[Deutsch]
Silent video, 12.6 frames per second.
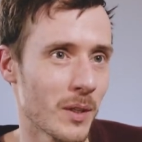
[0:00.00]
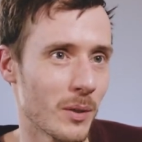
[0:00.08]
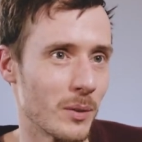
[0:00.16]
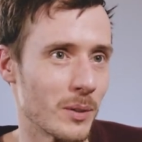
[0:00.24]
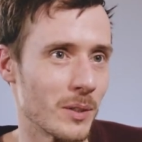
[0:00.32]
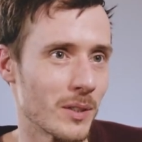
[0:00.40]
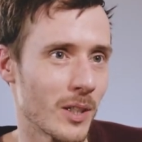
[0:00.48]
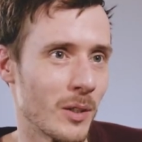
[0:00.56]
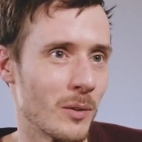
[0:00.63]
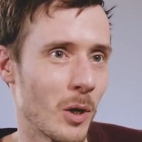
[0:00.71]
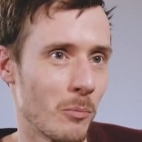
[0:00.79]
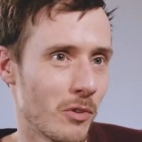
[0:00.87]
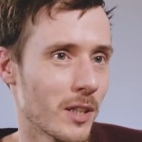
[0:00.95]
und äh,
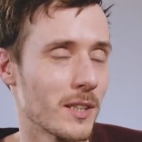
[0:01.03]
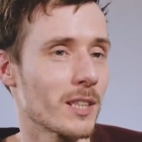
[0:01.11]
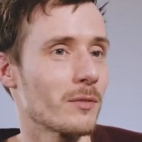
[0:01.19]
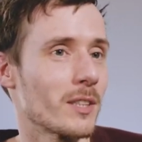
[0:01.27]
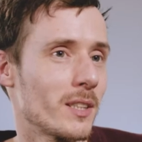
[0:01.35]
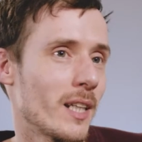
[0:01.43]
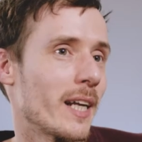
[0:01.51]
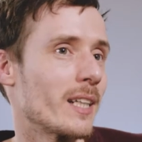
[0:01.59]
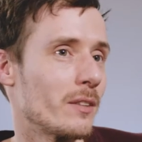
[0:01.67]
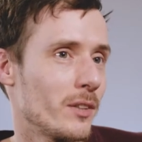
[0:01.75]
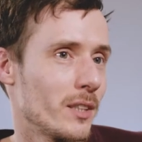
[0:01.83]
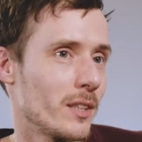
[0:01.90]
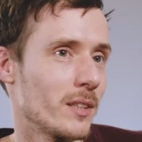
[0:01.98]
opfere das, was dir
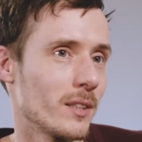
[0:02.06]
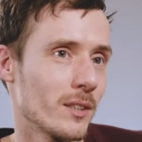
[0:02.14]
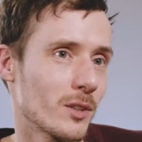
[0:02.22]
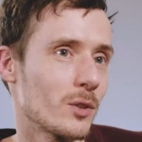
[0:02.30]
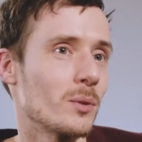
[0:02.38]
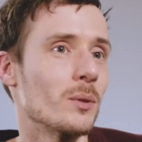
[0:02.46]
eigentlich wichtig ist,